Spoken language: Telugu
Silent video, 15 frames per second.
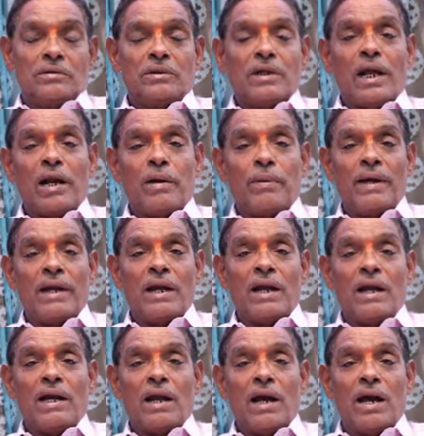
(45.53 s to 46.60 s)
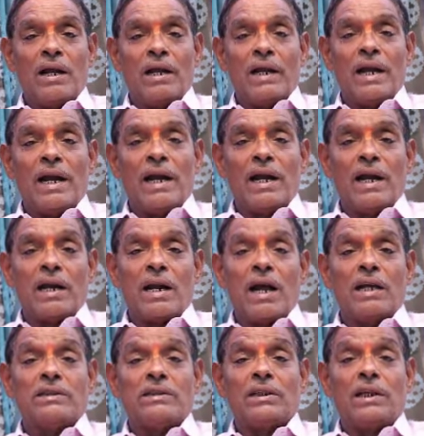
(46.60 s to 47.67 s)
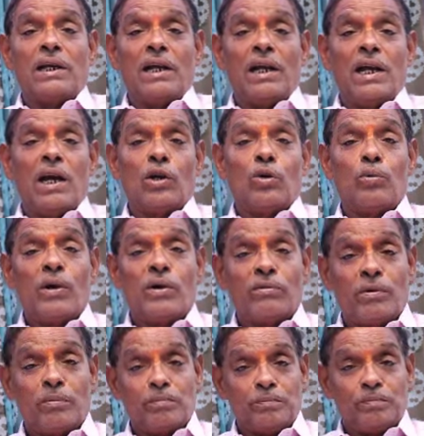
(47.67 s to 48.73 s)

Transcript: నలభై నాలుగేళ్ల రాజకీయ అనుభవం